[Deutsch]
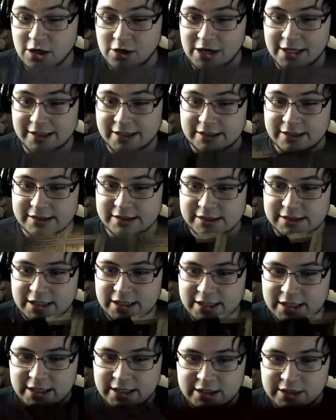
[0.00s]
auch anders.
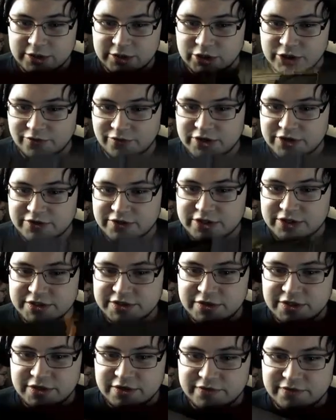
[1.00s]
Ich hoffe, diese
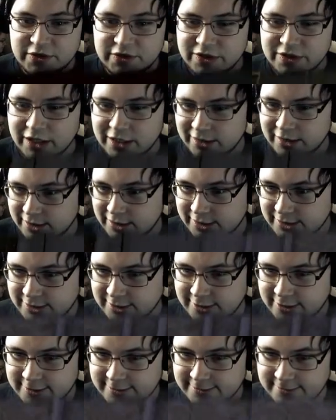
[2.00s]
hier wird auch
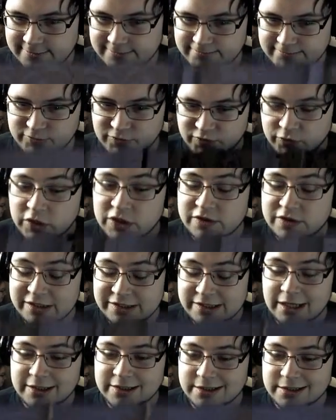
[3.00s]
anders. Mir wurde
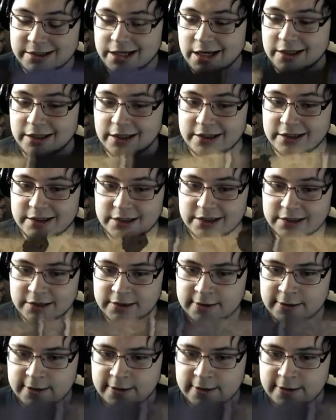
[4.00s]
gesagt, dass sie anders ist.